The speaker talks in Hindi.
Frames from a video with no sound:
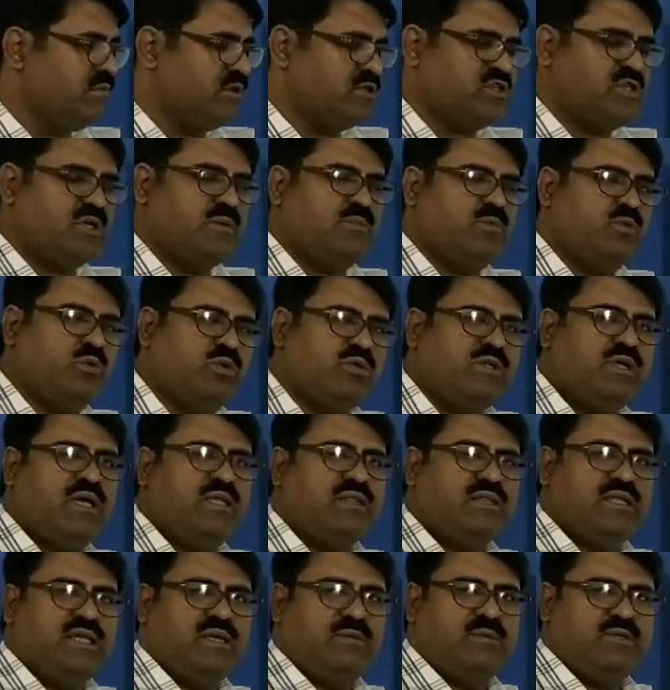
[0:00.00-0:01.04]
बच्चे भूल
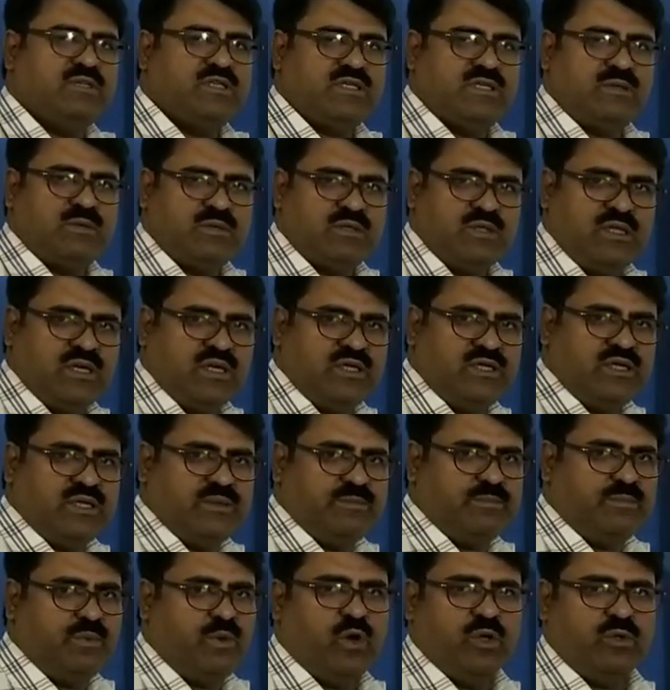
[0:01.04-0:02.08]
जाते हैं बच्चे समझते हैं कि शायद
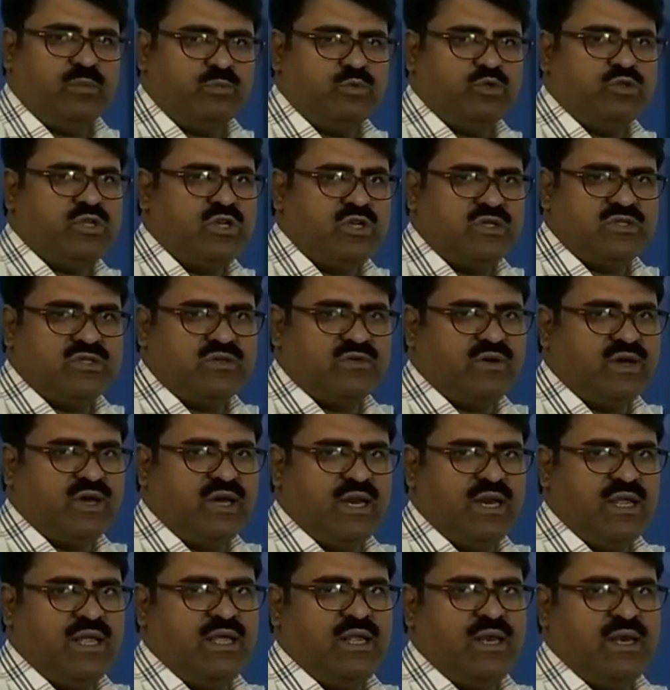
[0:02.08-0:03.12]
बहुत मुश्किल
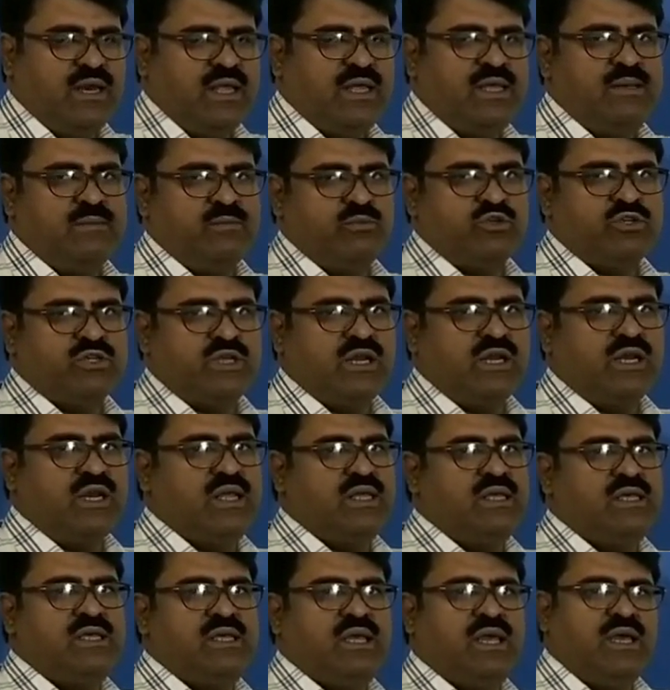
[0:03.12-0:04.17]
सवाल है नहीं मुश्किल
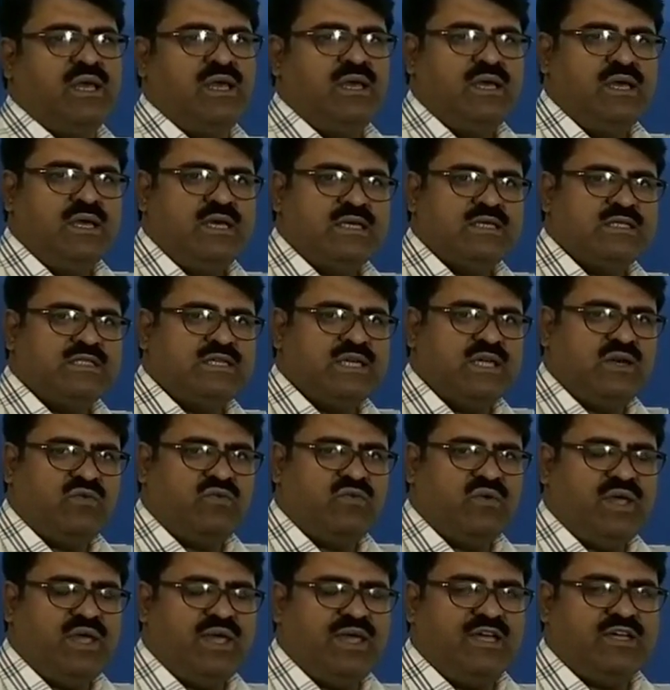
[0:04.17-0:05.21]
नहीं है
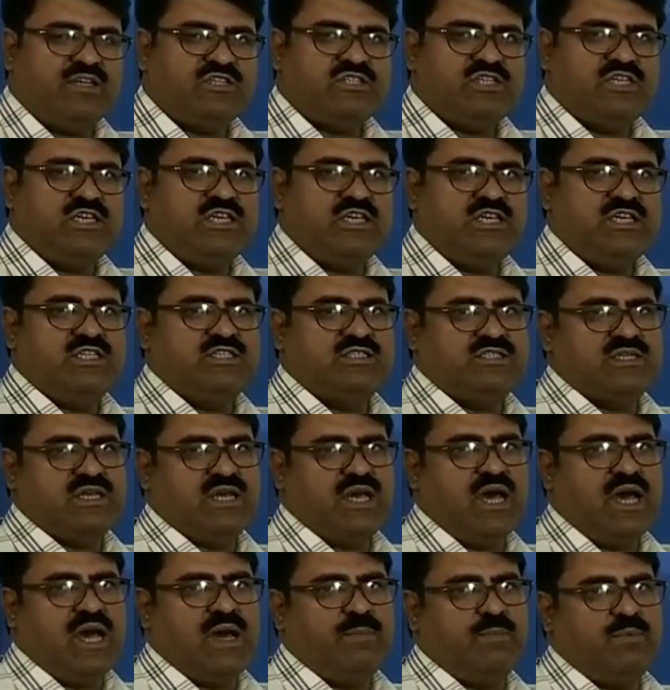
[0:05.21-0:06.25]
सिर्फ एक चीज़
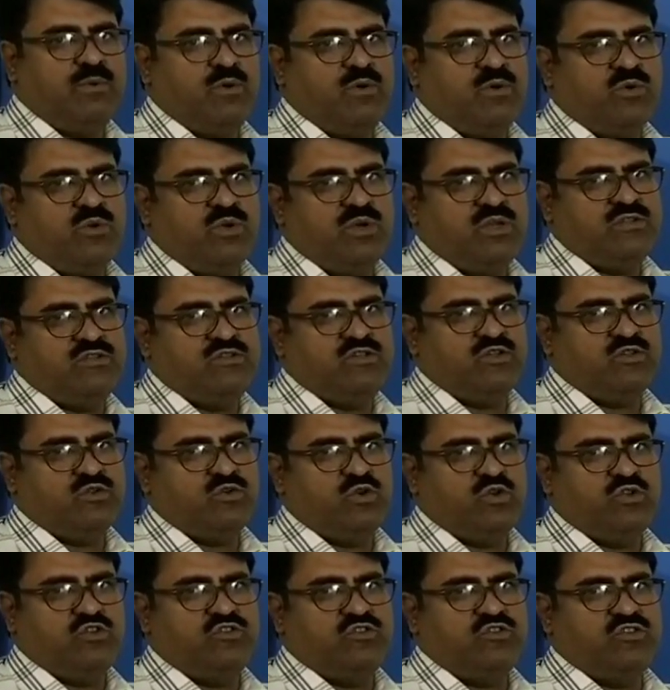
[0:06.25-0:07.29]
आप लोगों ने
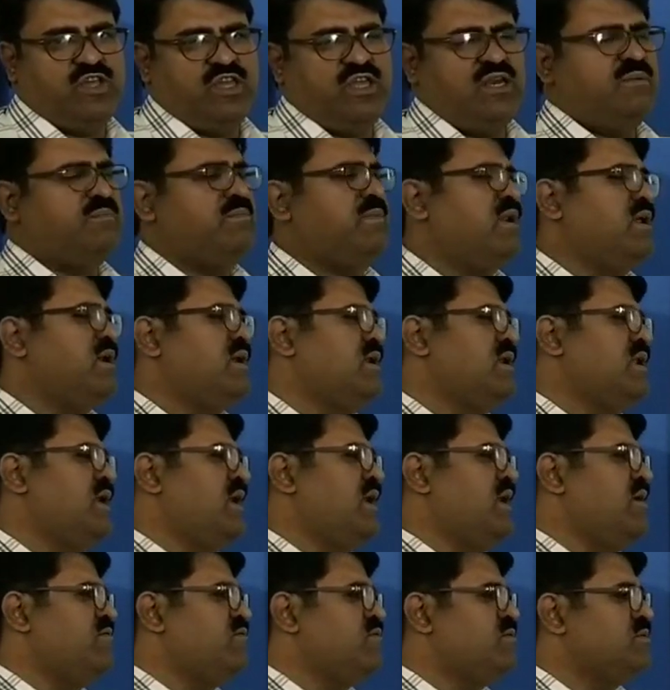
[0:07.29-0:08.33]
जिसको जहन में रखना
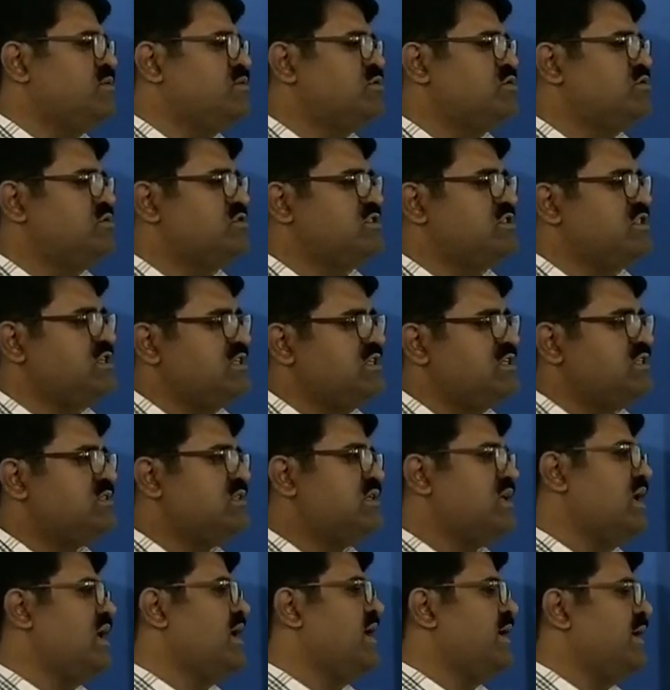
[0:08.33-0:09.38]
है वो बच्चों चीज़
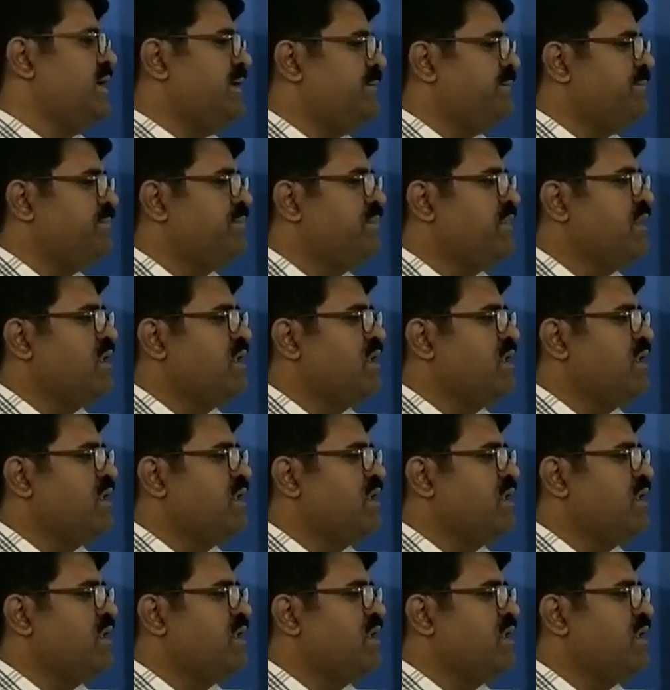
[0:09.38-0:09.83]
क्या है